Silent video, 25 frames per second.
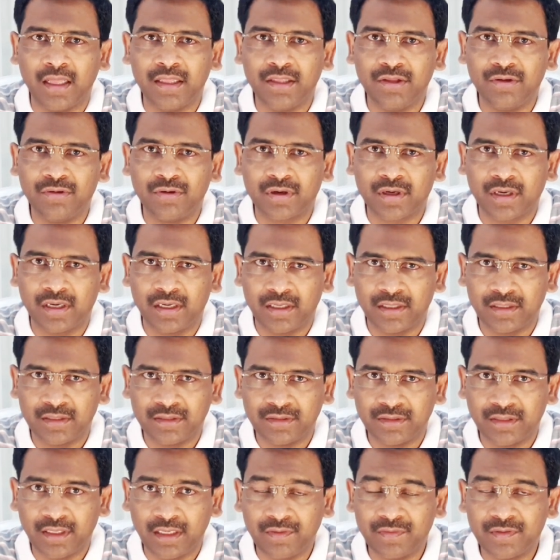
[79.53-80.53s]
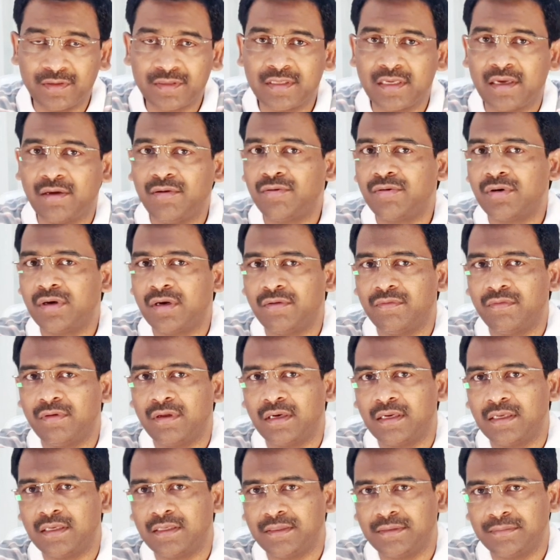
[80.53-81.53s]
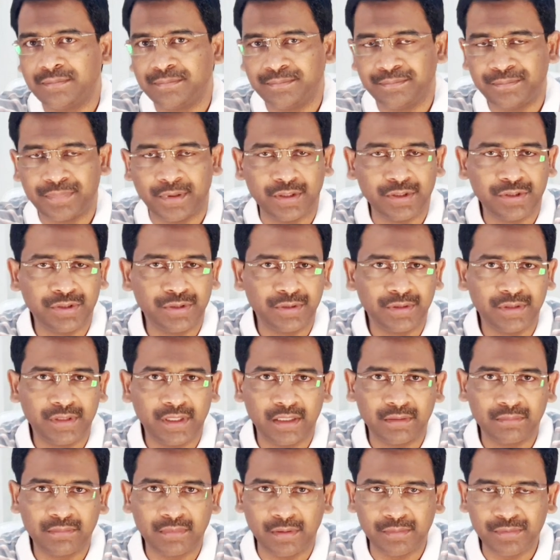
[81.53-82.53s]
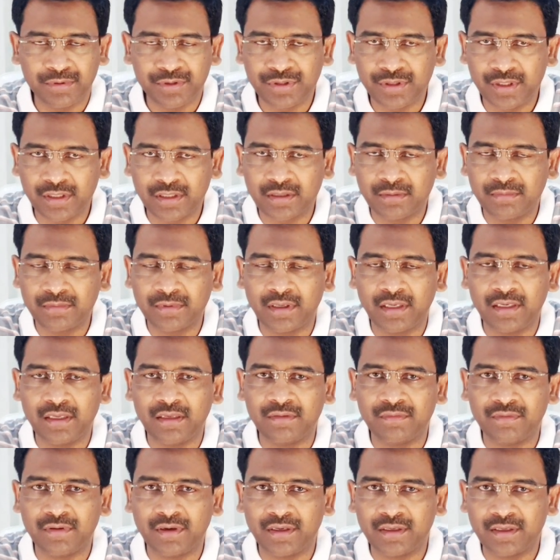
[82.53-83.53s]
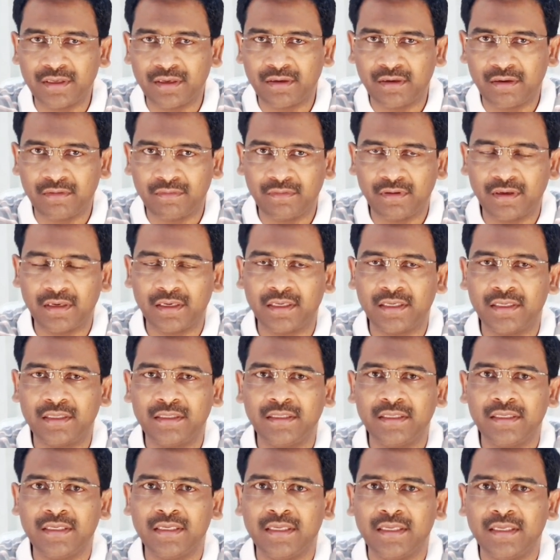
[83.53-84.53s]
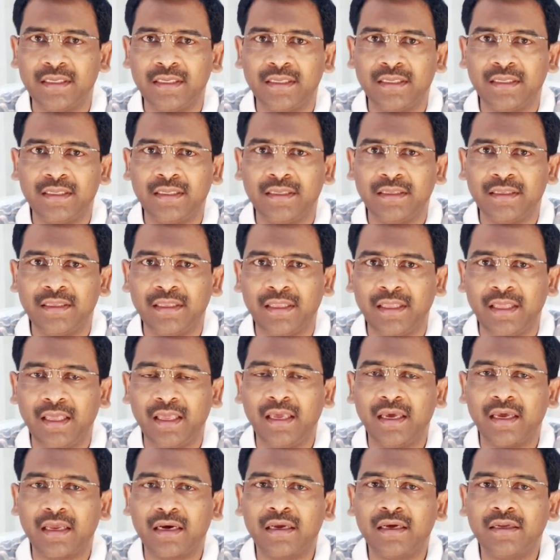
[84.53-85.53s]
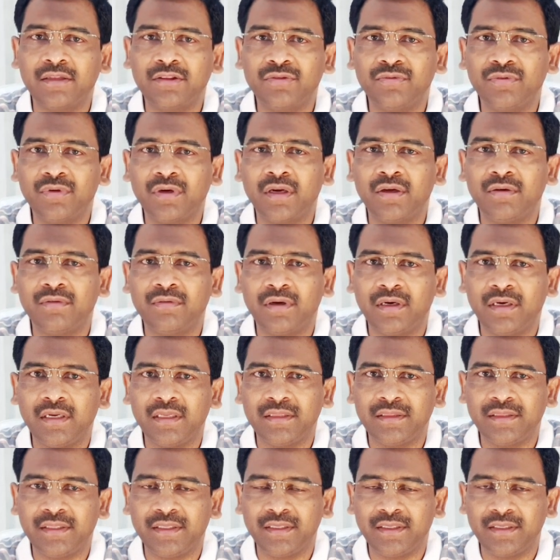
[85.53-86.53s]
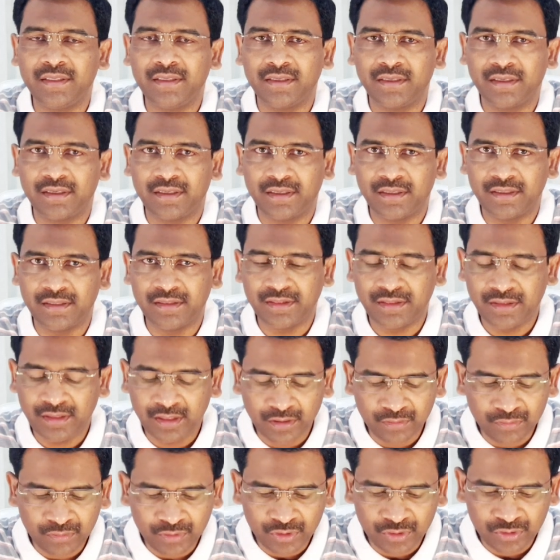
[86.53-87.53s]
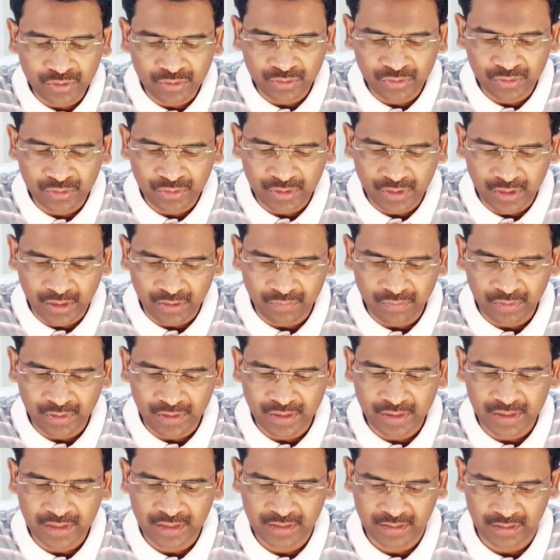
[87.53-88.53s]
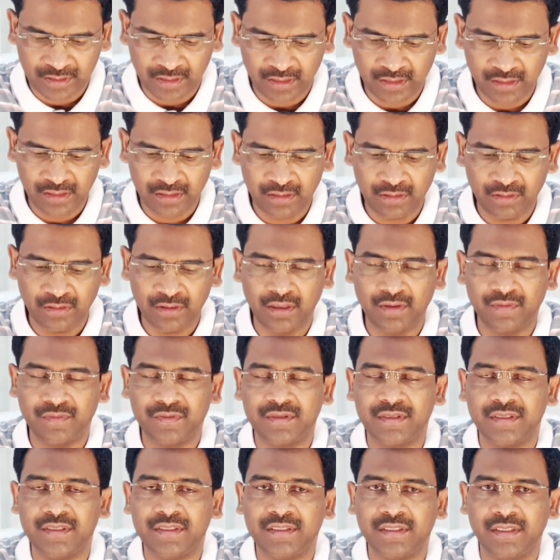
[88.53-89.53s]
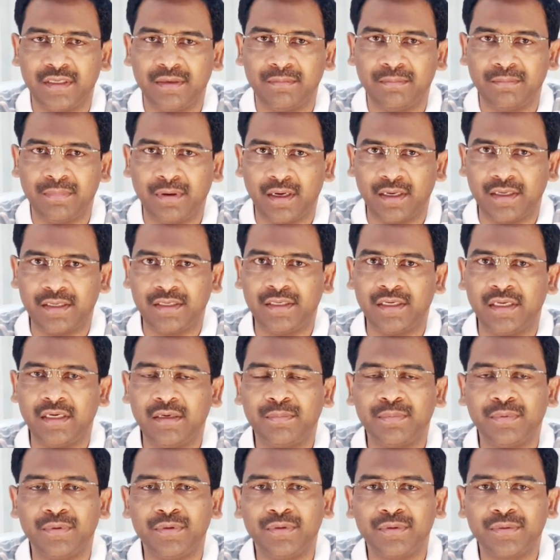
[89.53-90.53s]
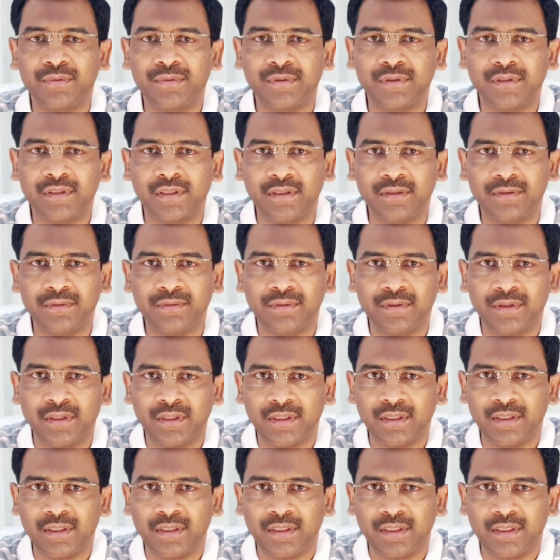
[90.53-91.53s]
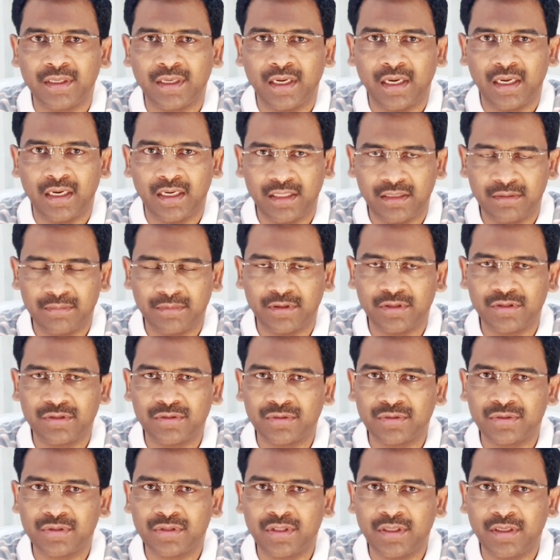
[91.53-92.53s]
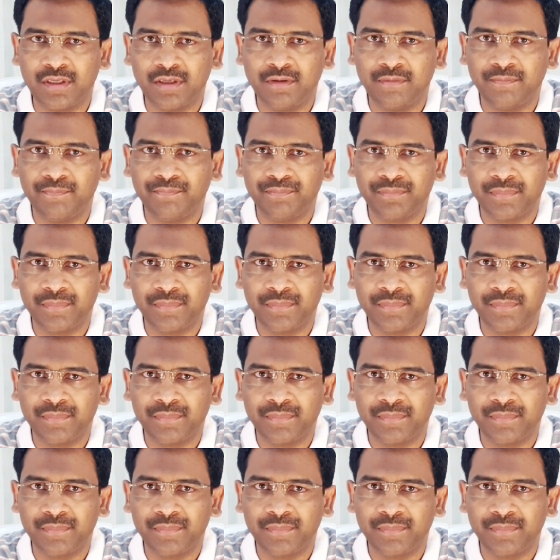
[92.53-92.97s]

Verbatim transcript: అది ఒక దైవ సేవకుడు అవ్వాలా పరిశుద్ధాత్మ అభిషేకం కలిగిన వాడుగా అవ్వాలా ఏ అర్హత ఉన్నవాడైతే దేవునితో దేవుని యొక్క సన్నిధిలో నివసించే భాగ్యాన్ని పొందుకుంటాడు అనేది మనం చూస్తే